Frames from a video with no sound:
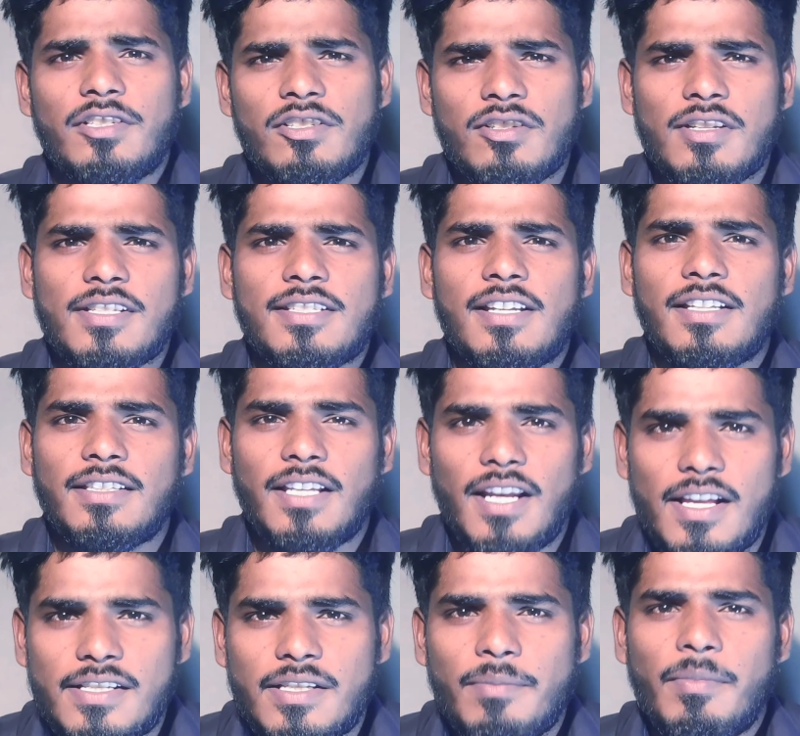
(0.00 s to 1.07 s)
వీడియో నచ్చినట్లయితే
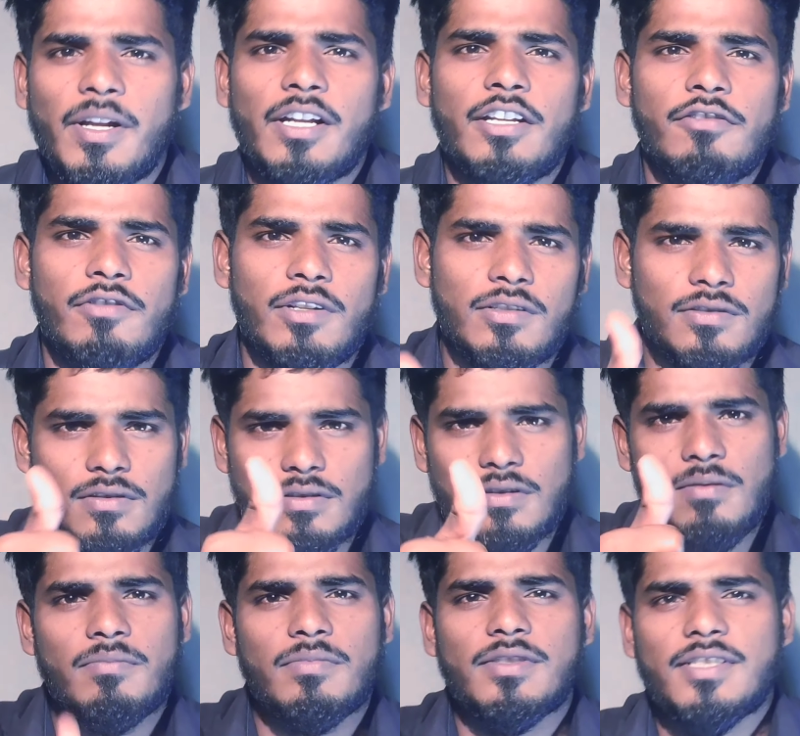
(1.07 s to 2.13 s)
లైక్ చేయండి మరిన్ని వీడియోస్
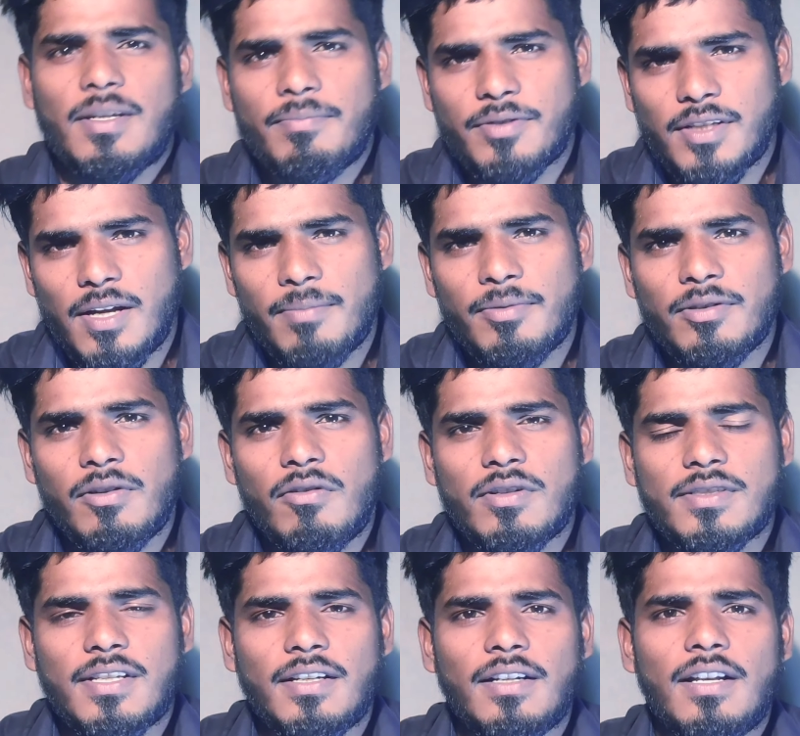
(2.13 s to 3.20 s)
వస్తాం సబ్స్క్రైబ్ టు
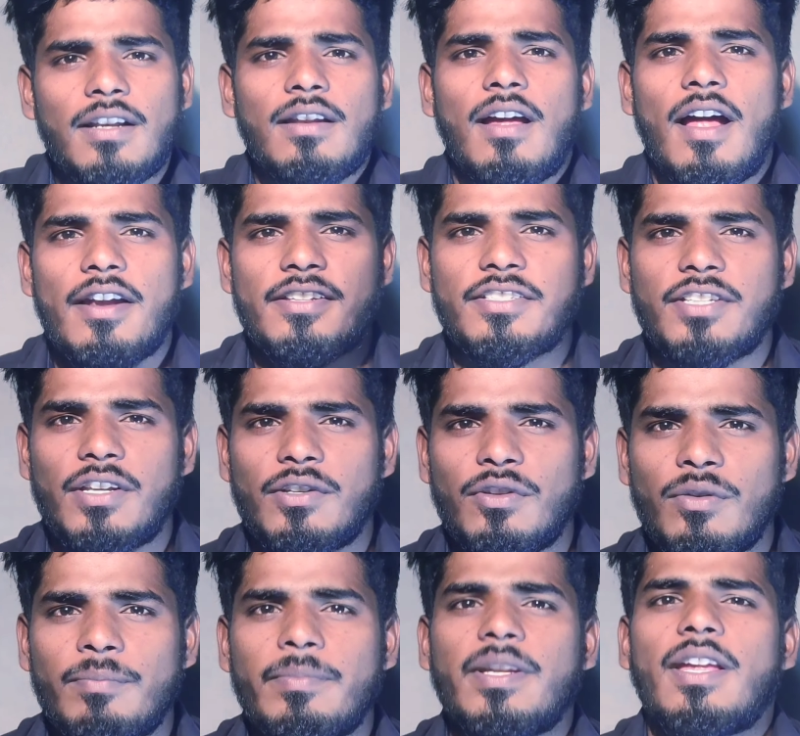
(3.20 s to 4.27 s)
అవర్ ఛానల్ అండ్
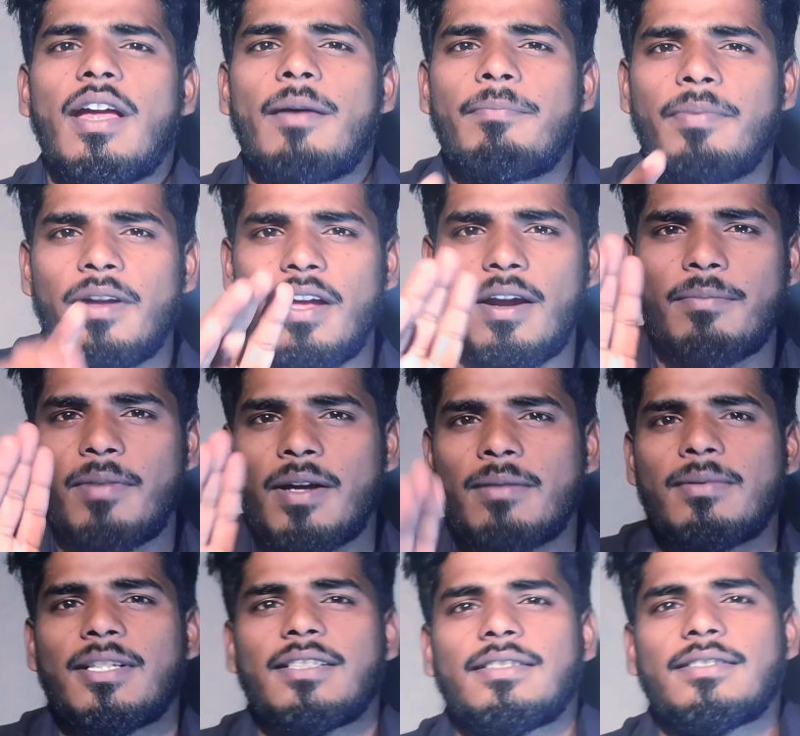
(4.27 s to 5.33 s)
స్టేట్ యూన్ బీ హ్యాపీ అండ్
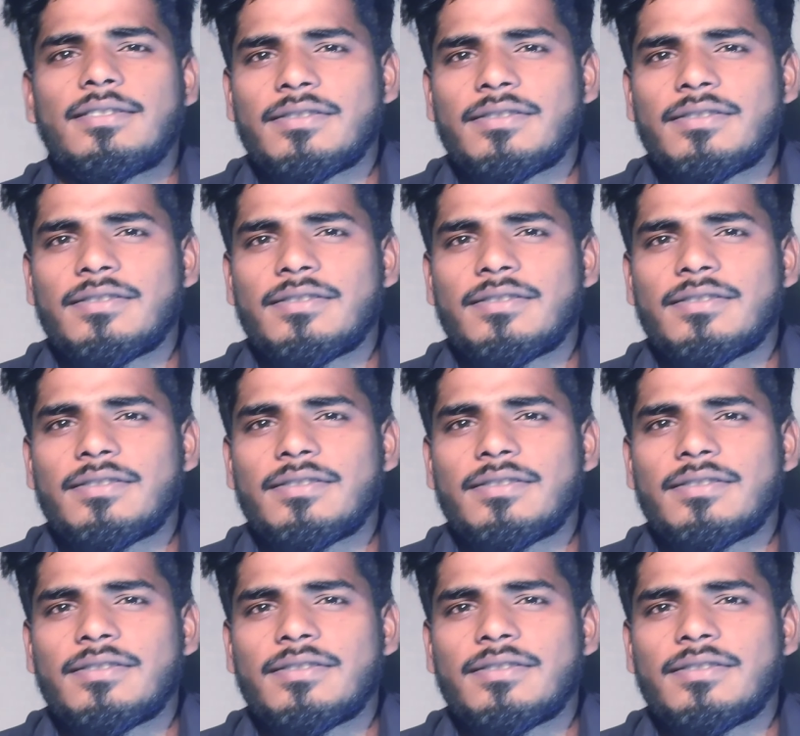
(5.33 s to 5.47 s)
బై బై